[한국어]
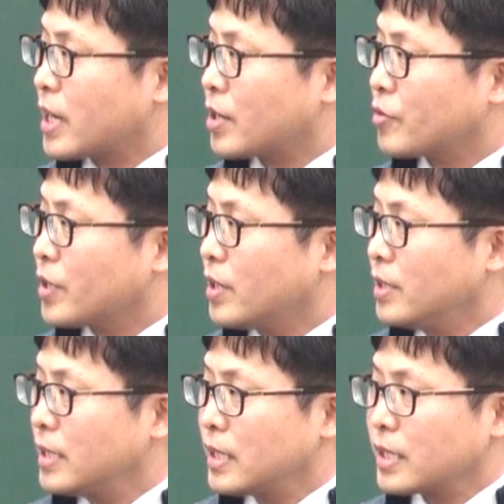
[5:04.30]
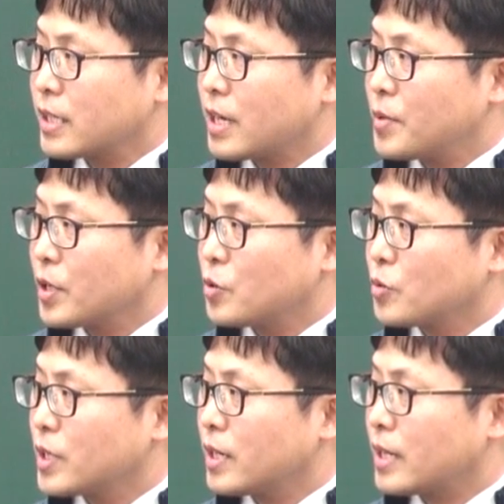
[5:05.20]
나왔고요. 그다음에 이렇게
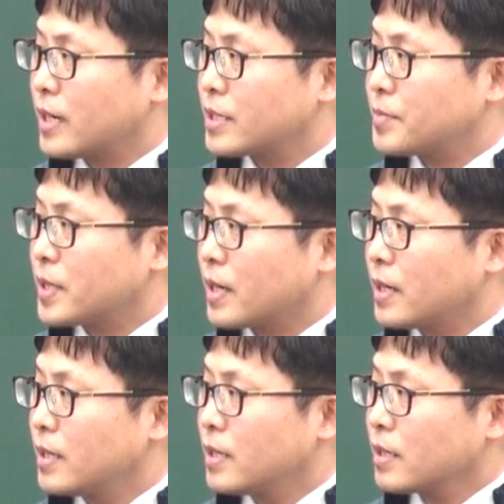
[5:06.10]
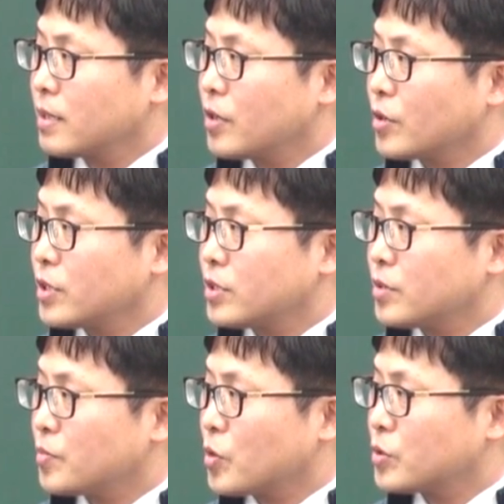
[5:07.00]
동사가 나왔습니다. 근데 여기
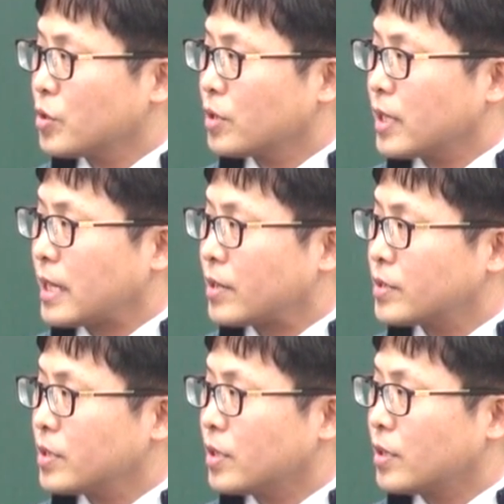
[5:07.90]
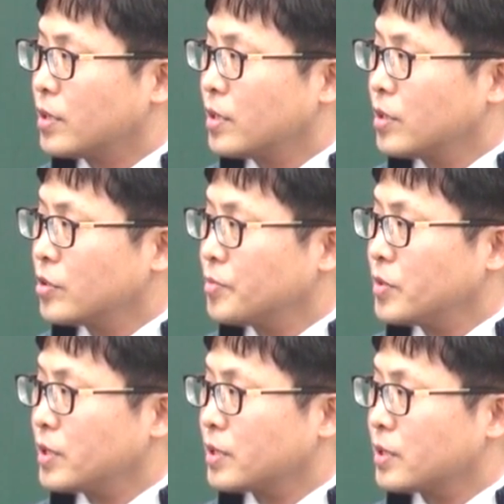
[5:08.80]
목적어가 나왔죠? to
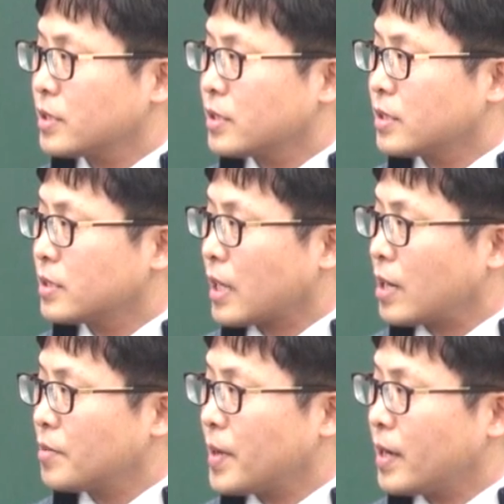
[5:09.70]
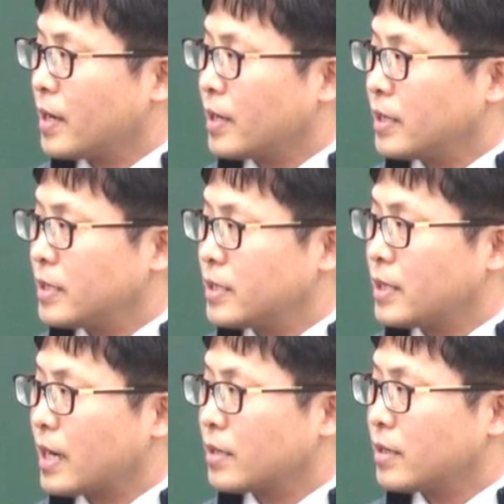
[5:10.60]
predict 다음에 이
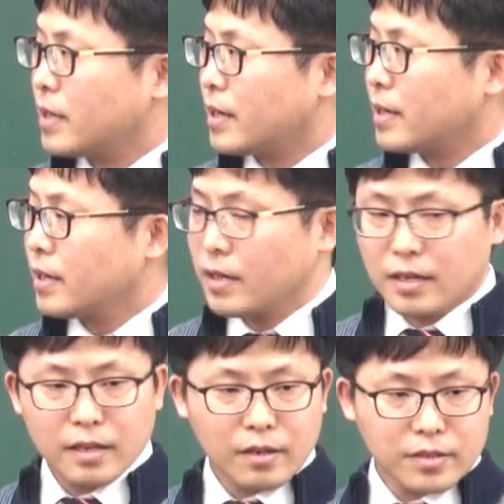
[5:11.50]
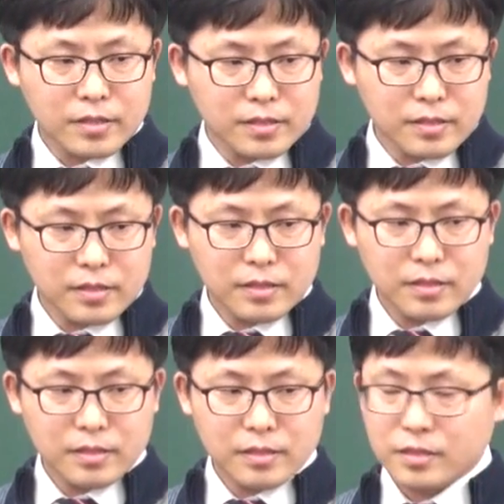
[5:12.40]
나왔는데 이것은
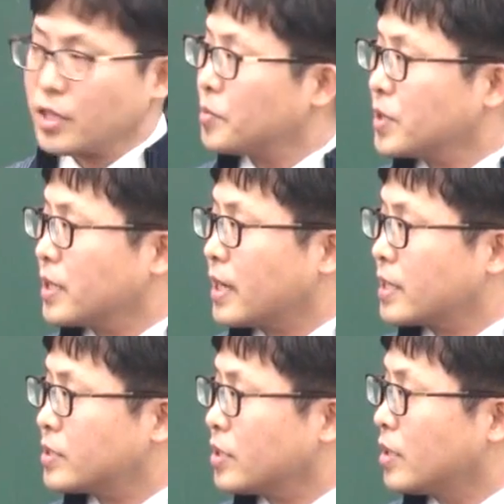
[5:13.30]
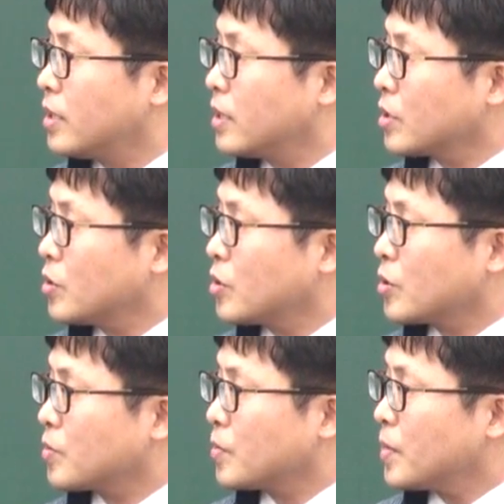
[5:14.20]
쓸데없는 게 되겠죠?
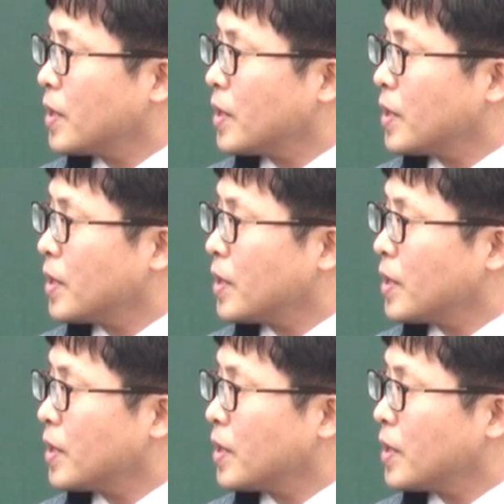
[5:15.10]
그